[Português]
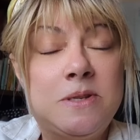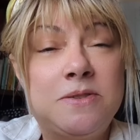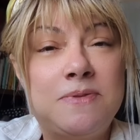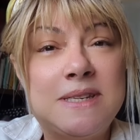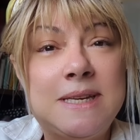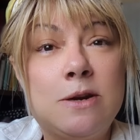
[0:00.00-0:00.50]

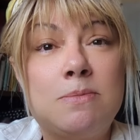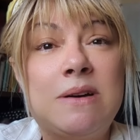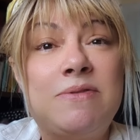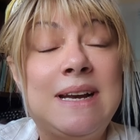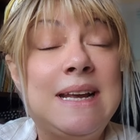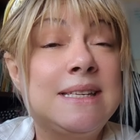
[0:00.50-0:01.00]
Vamos fazer
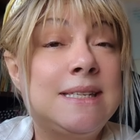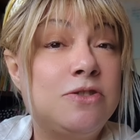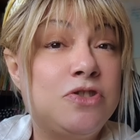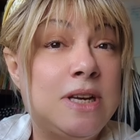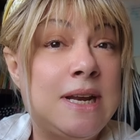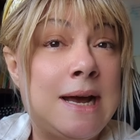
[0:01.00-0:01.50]
uma
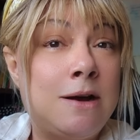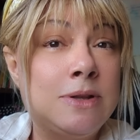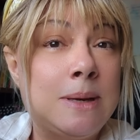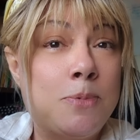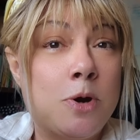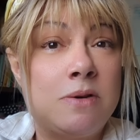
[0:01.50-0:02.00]
avaliação geral
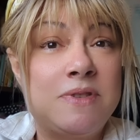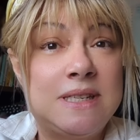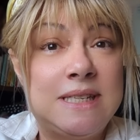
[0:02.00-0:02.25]
da prova